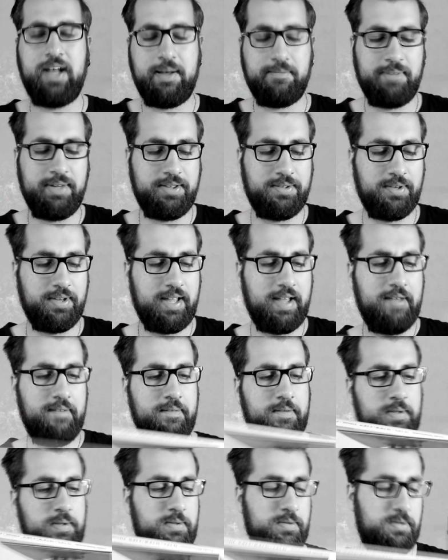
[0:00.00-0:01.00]
ammetto che
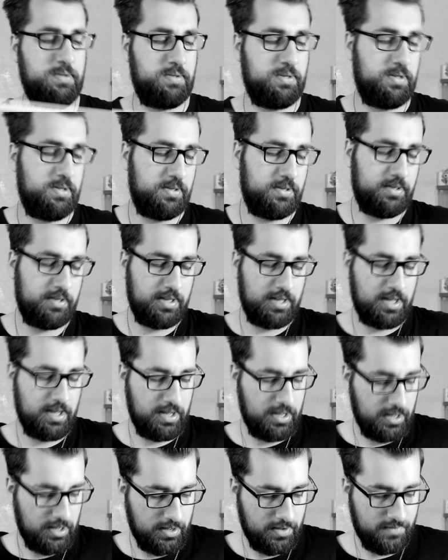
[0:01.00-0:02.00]

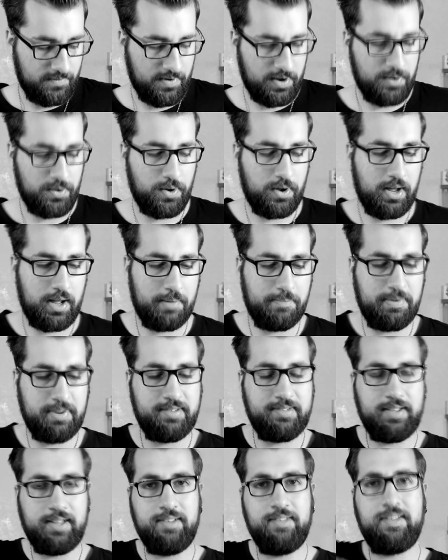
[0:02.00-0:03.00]
vanno
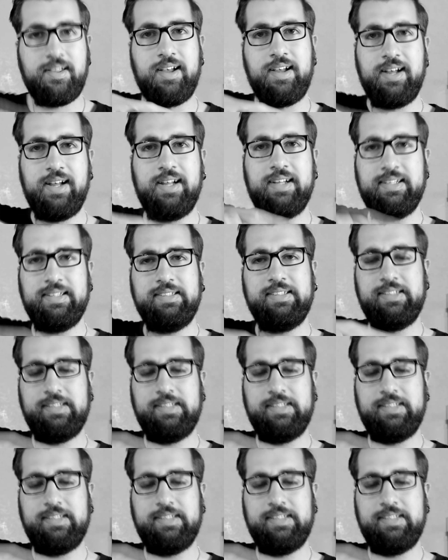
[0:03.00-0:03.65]
abbastanza a...